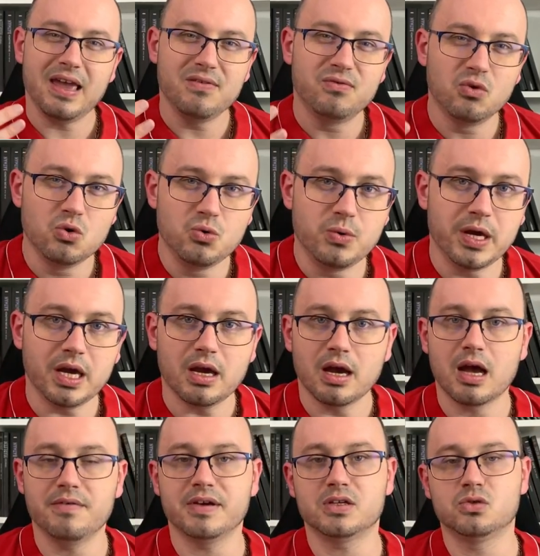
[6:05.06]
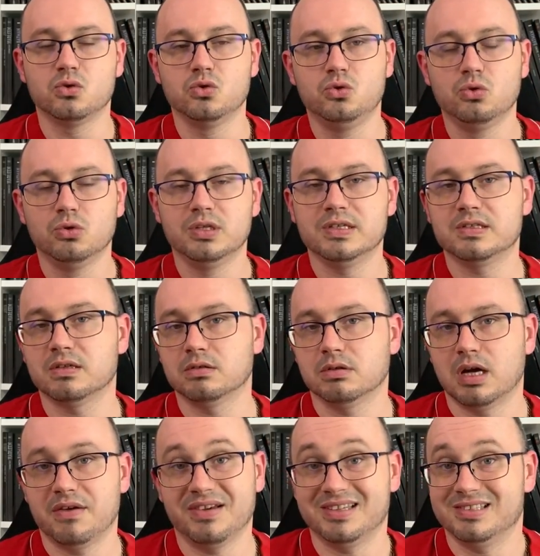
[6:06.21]
évoluer avec ce duo naissant,
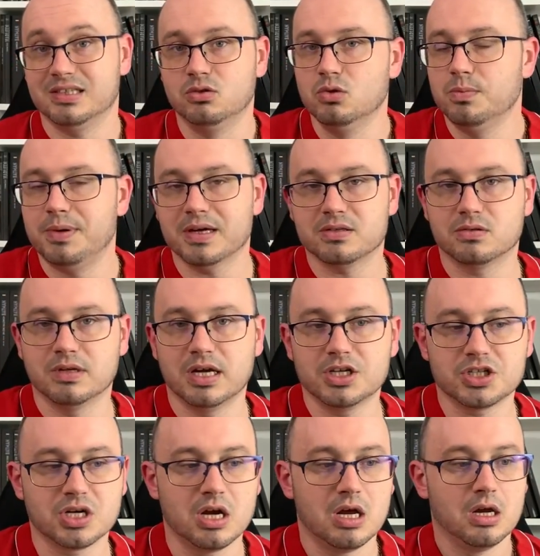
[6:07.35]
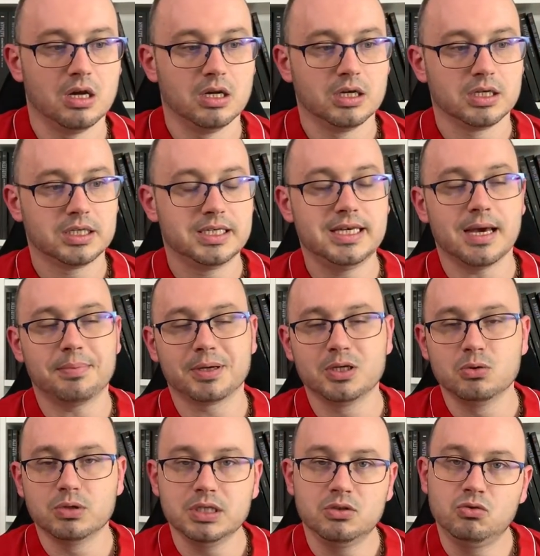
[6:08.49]
avec ces deux personnages qui a
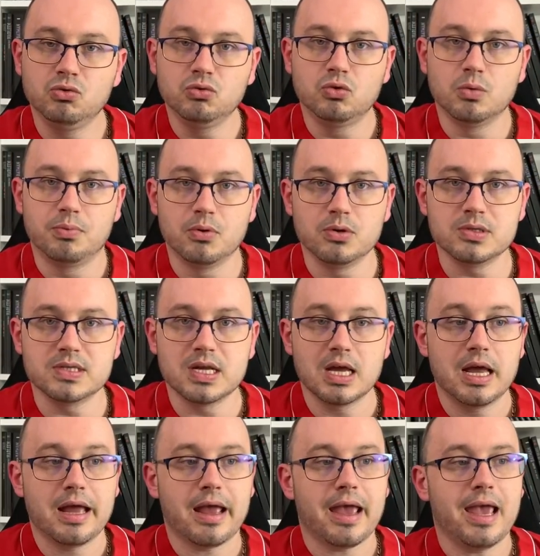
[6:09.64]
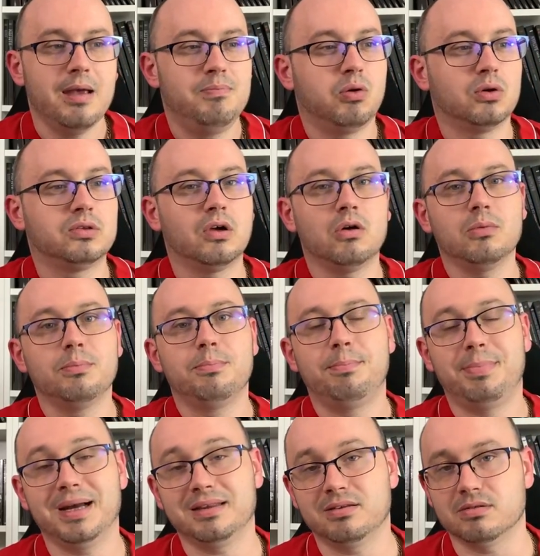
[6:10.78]
priori tout oppose et pourtant
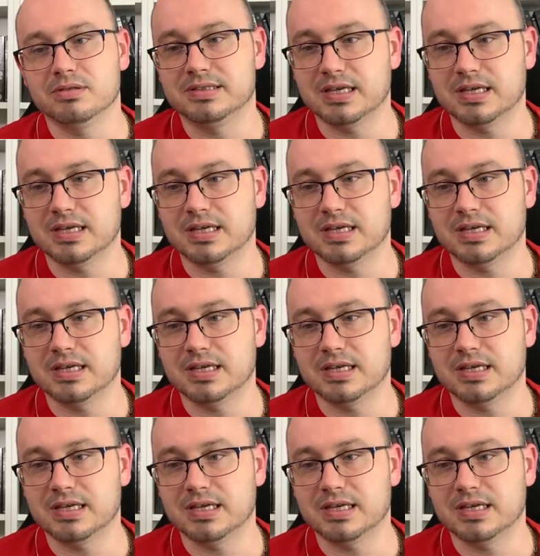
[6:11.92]
pas tant que